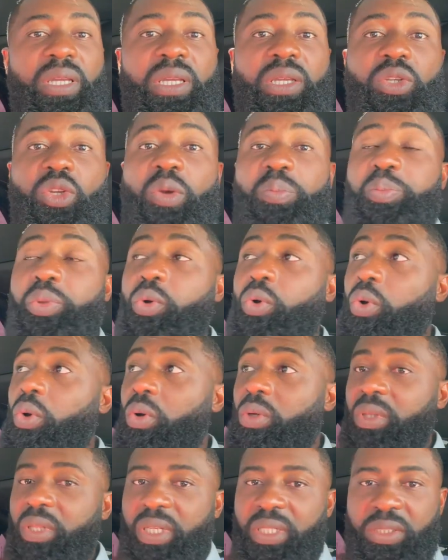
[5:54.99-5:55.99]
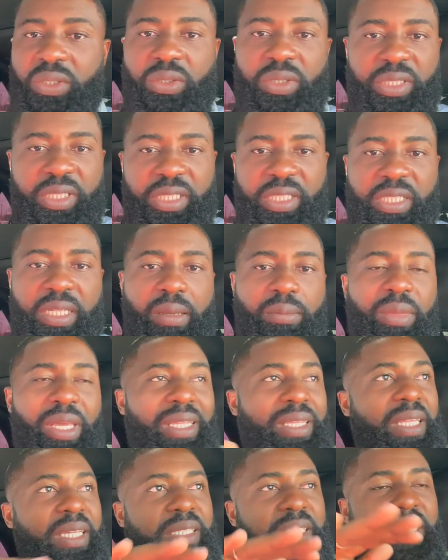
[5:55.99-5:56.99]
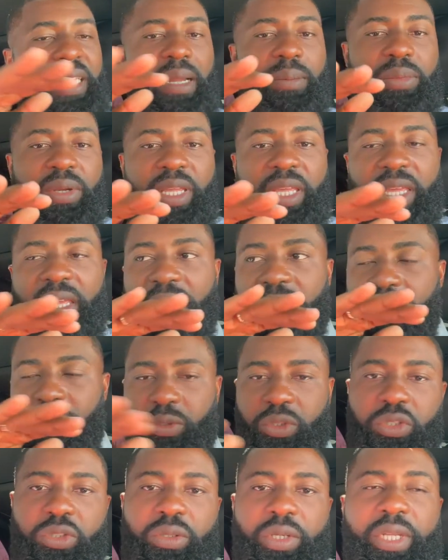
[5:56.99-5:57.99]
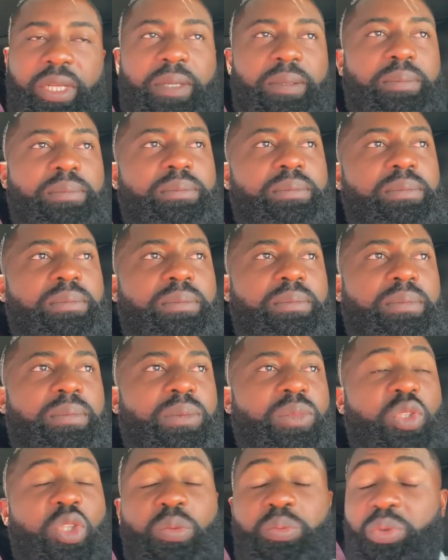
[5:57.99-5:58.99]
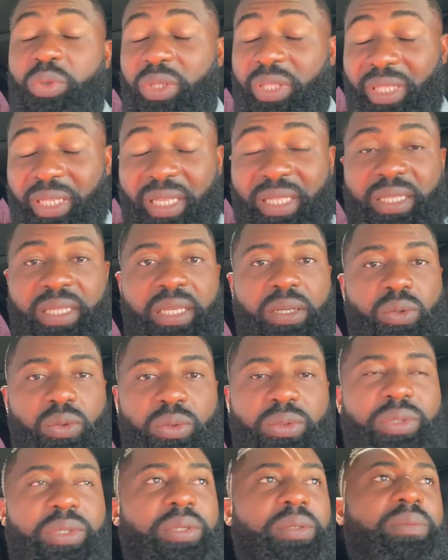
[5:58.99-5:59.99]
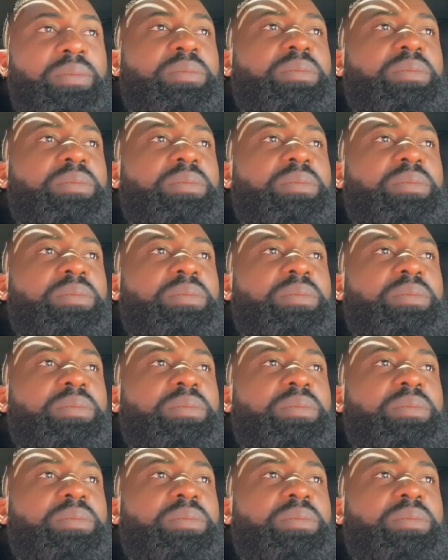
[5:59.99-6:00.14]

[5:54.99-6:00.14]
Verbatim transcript: Depuis longtemps, ce système était stable et fonctionnait. Depuis très très longtemps.